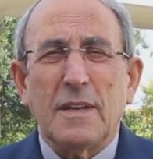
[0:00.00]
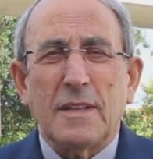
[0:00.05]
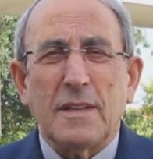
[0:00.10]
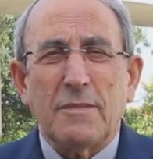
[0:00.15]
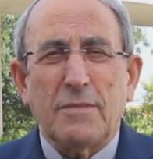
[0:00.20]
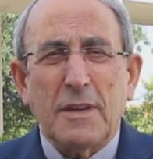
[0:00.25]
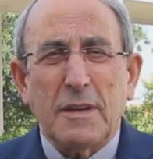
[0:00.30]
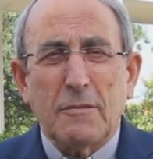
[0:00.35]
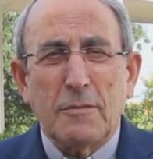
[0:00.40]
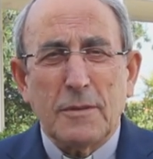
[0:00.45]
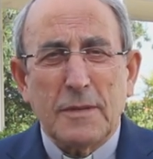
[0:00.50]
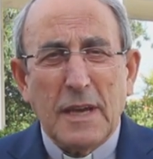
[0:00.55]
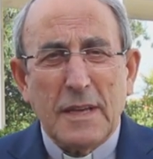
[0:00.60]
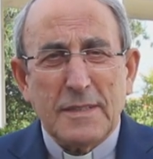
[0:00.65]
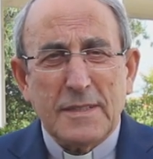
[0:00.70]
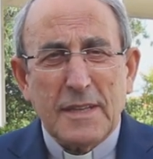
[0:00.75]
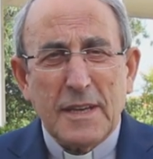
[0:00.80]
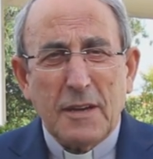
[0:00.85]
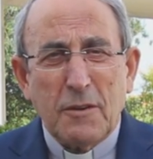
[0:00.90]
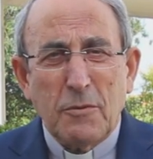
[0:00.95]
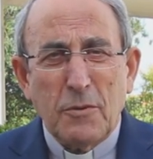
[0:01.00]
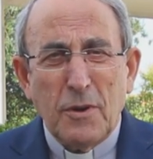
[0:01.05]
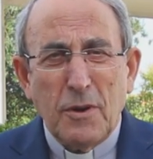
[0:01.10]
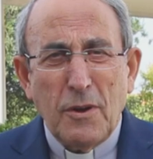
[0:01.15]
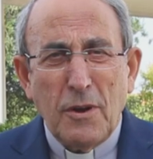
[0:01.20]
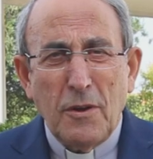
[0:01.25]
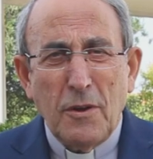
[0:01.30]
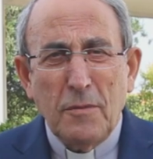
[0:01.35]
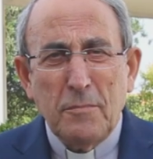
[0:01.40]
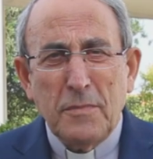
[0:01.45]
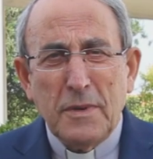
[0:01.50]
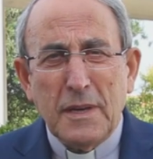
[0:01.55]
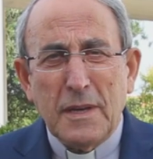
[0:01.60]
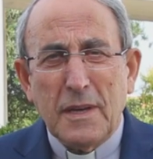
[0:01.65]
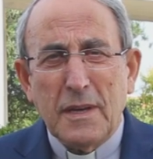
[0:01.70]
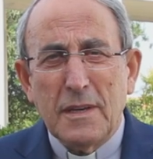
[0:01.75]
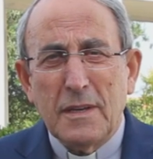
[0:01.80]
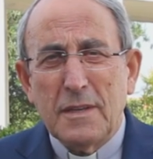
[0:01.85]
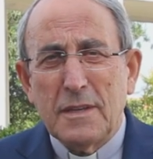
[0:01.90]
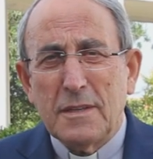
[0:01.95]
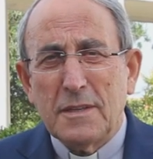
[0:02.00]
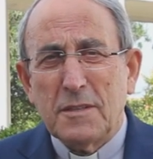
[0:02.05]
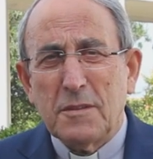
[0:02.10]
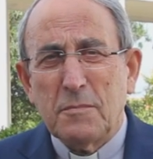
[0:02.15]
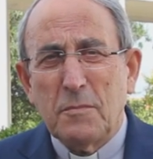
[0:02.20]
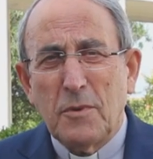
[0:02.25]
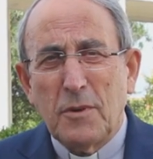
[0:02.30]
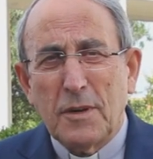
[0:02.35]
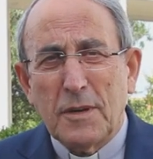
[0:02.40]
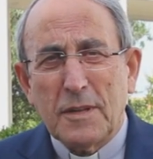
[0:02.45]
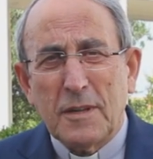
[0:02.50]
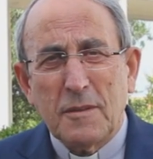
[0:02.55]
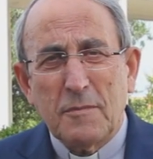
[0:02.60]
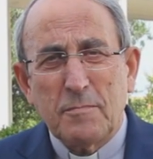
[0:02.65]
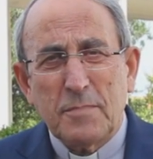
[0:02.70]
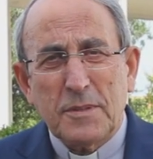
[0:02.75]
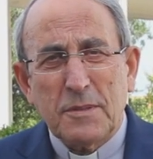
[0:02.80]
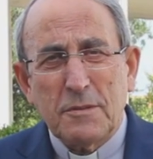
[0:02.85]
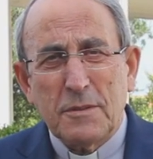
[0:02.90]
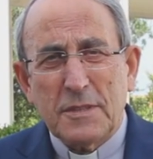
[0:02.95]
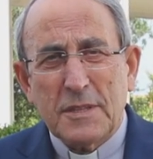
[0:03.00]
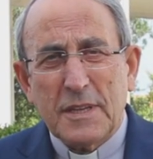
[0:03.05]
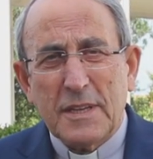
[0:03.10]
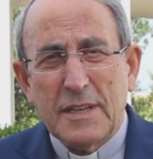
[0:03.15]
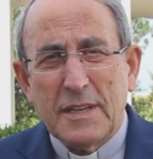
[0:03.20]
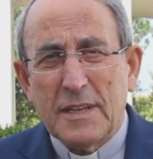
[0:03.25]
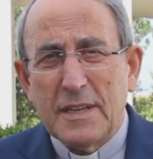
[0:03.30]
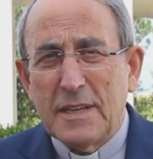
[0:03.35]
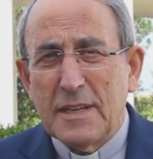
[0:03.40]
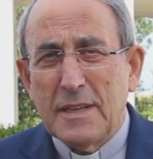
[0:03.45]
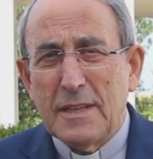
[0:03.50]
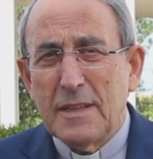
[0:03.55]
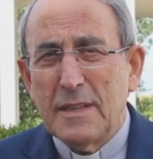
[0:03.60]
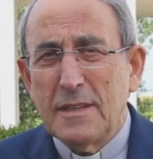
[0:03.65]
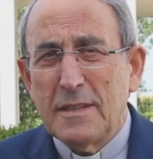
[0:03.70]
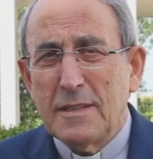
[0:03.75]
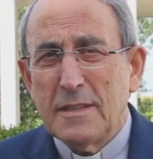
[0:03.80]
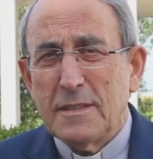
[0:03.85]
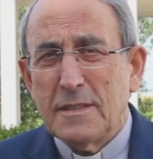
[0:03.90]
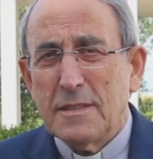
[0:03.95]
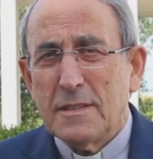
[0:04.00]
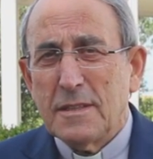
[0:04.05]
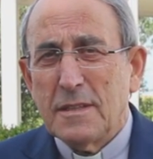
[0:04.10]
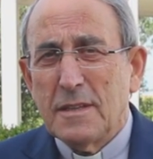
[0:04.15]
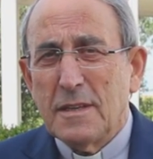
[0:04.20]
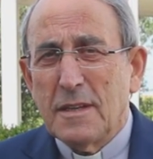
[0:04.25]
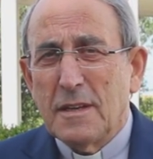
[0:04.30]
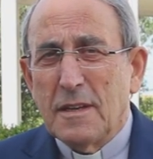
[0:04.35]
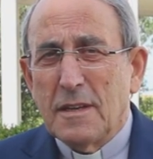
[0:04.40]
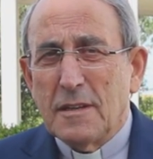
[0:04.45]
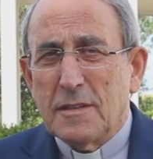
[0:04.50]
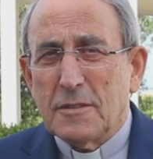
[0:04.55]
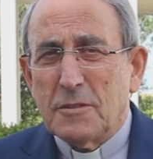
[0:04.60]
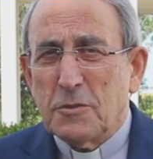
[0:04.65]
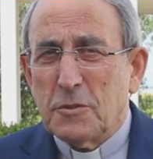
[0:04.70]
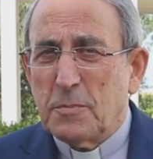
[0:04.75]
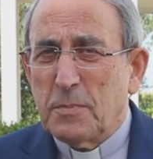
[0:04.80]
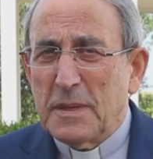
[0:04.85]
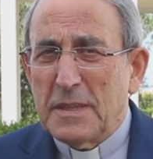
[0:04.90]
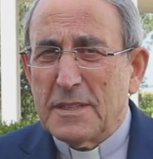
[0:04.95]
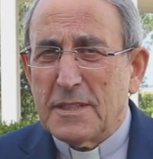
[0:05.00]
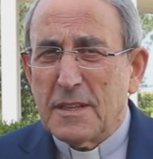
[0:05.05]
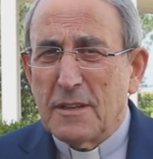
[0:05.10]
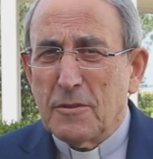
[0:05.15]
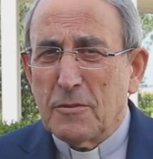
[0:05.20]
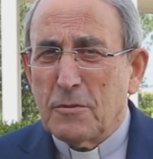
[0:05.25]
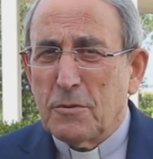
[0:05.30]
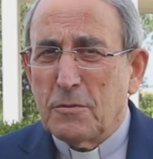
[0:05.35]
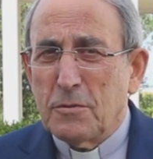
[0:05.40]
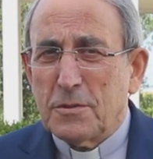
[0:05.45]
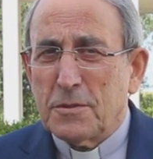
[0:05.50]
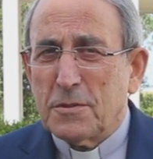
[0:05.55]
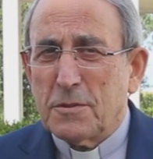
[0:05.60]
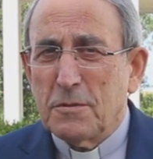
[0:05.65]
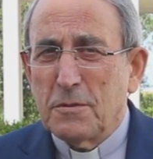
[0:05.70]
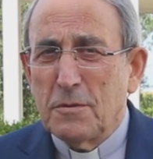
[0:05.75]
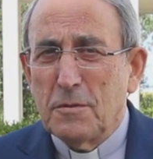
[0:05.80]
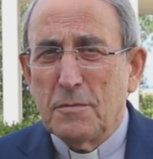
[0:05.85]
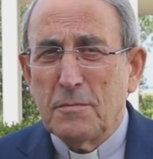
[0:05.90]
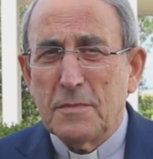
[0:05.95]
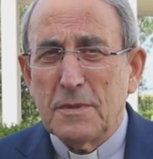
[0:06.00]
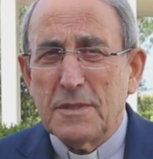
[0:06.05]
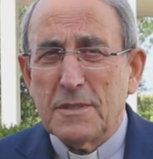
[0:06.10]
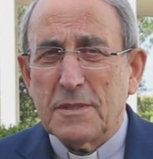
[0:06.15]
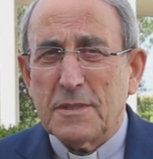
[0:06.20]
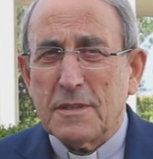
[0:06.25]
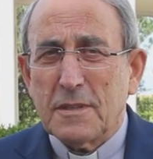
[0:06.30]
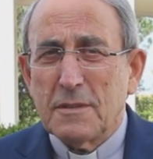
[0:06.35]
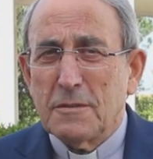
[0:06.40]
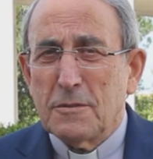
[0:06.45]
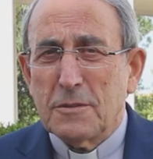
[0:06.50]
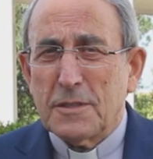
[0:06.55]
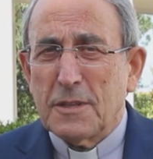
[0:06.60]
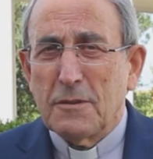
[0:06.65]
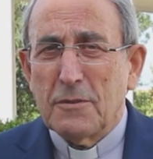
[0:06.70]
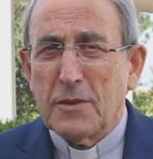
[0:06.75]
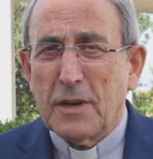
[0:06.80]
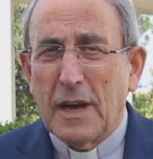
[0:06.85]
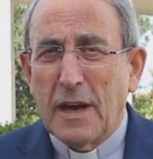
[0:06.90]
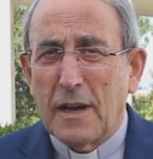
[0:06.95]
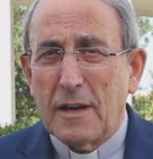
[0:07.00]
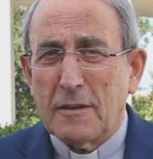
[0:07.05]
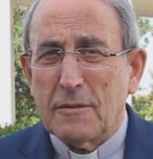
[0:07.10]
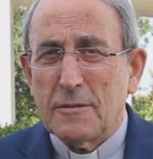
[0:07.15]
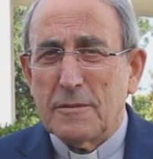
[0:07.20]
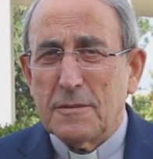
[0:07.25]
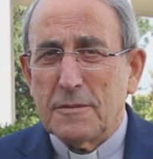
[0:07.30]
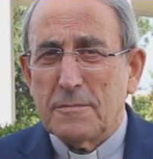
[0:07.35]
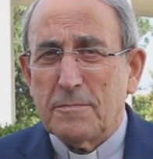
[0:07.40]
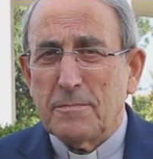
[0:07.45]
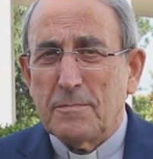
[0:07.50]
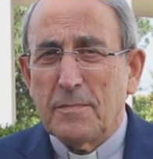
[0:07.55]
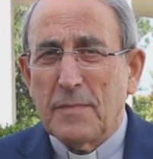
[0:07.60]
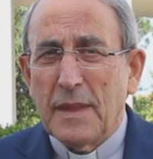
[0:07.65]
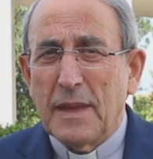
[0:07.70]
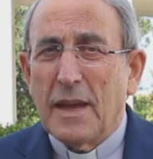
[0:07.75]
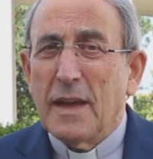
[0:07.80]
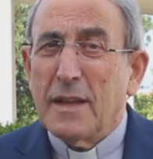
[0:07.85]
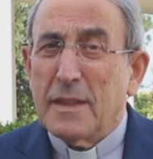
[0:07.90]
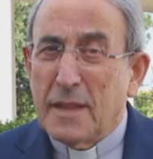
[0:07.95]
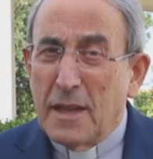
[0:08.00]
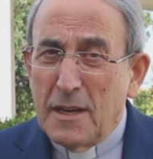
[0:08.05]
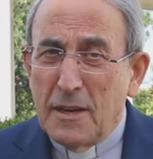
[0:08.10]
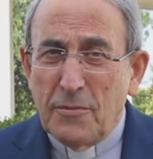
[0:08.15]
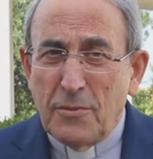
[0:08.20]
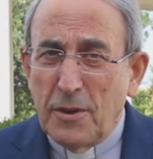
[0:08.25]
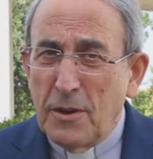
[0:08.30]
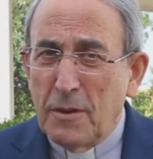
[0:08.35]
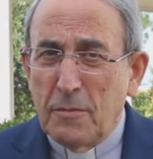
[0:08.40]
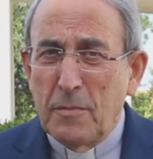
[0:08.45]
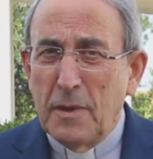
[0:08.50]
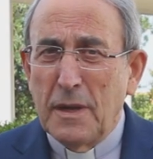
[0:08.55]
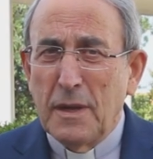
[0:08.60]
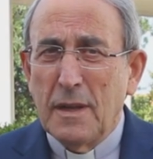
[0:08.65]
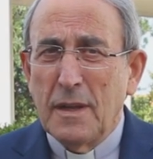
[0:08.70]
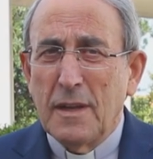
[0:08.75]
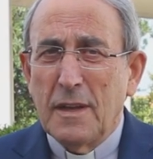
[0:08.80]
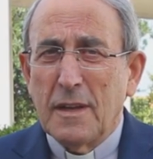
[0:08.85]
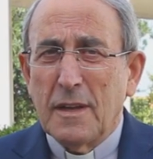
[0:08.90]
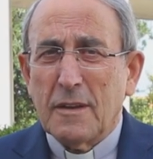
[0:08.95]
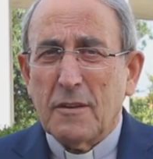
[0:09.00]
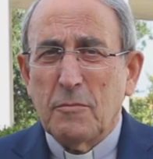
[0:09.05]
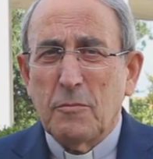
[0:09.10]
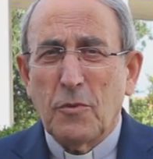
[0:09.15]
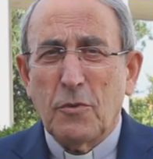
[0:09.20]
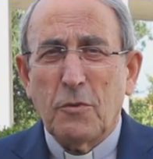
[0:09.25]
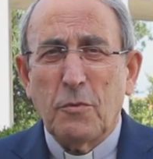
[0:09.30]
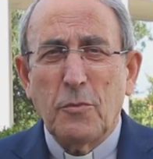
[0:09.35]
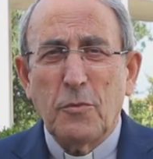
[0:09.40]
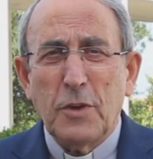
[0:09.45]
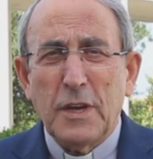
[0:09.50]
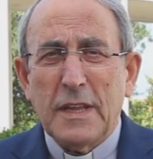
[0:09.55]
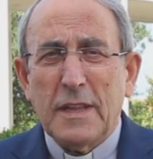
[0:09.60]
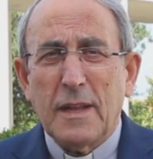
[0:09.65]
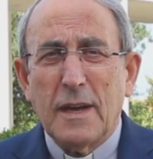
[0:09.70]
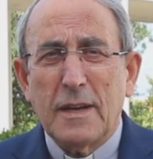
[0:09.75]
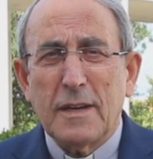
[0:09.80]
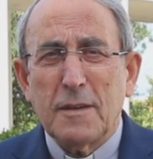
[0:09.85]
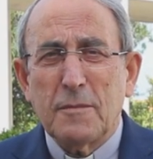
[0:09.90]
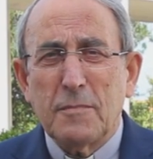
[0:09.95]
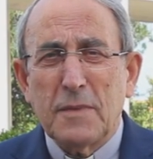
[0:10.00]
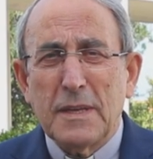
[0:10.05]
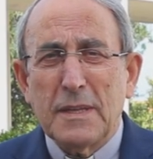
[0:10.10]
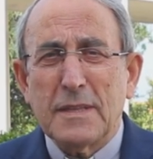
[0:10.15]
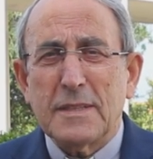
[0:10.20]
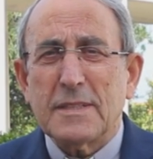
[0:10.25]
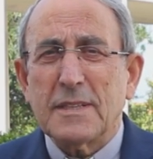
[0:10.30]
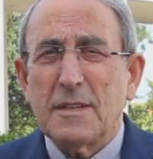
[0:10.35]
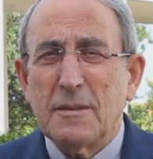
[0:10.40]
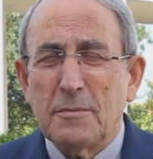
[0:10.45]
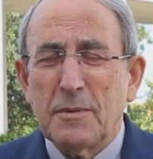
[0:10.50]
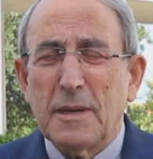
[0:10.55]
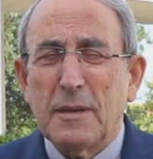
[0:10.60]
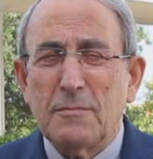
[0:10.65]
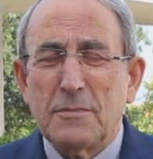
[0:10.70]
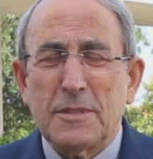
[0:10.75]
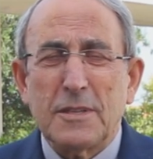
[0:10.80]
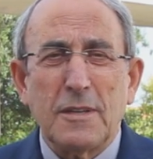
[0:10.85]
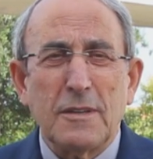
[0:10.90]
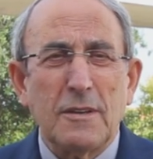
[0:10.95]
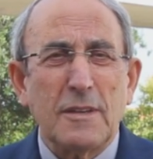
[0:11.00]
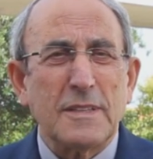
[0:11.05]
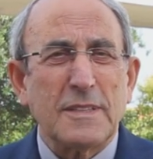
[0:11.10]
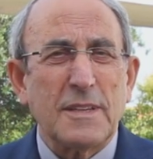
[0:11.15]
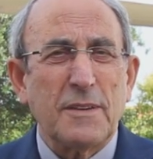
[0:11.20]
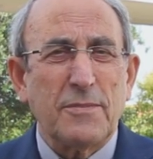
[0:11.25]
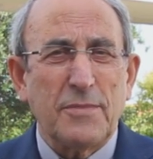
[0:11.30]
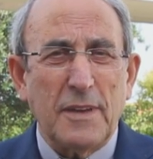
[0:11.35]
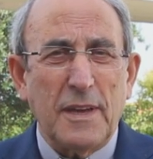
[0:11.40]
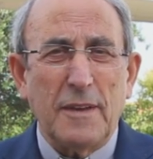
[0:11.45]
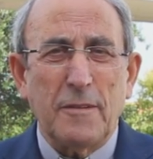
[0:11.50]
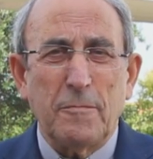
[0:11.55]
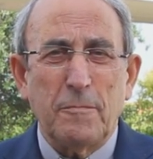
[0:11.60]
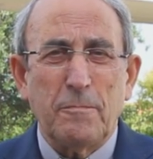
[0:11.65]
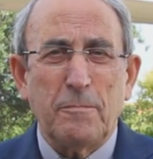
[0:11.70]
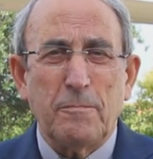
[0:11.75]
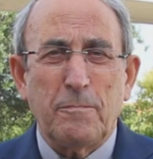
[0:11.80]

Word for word: dificuldades económicas, morte de pessoas queridas, suspensão de costumes que nos são caros. Até na forma como comunitariamente celebramos a nossa fé.